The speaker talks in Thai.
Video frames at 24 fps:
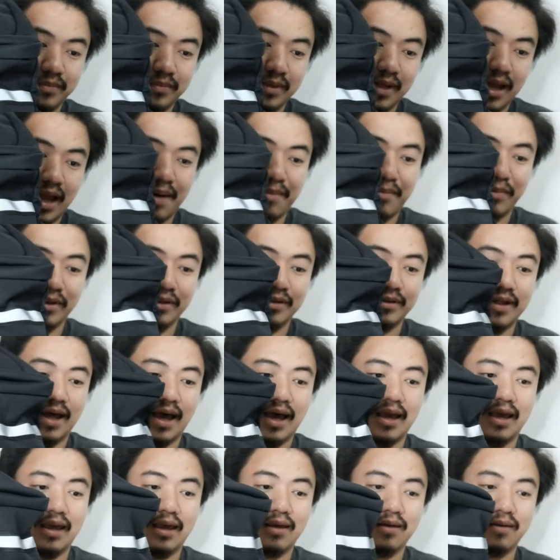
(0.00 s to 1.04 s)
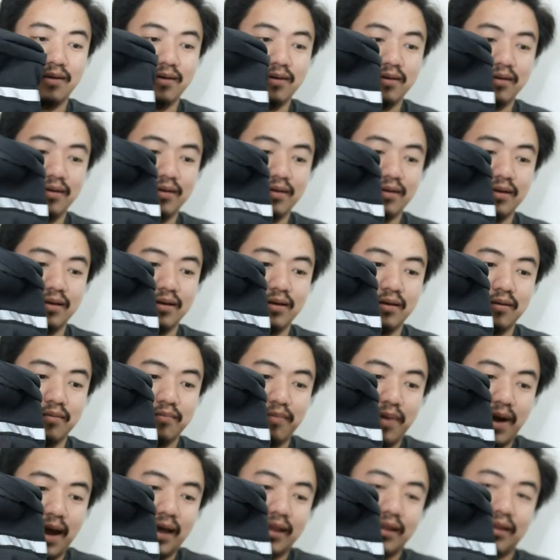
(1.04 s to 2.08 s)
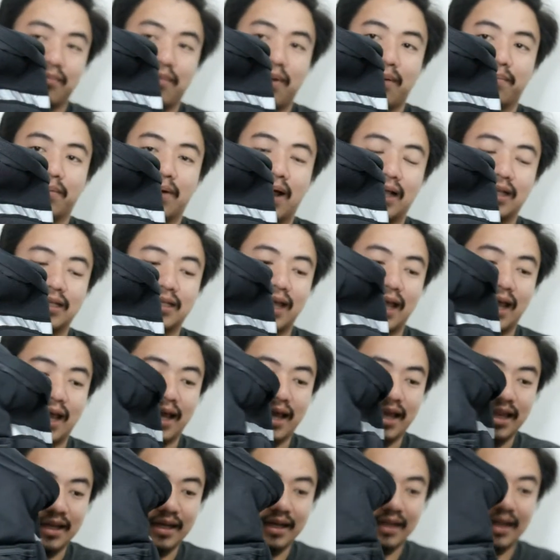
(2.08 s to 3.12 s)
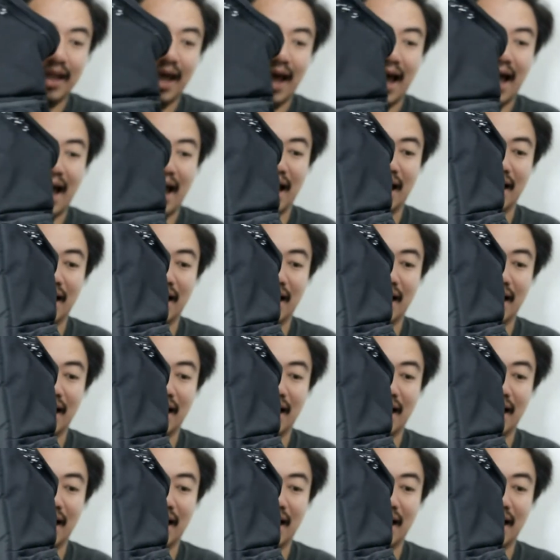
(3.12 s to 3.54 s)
ขับมอเตอร์ไซค์เป้สำหรับการใช้เดินทาง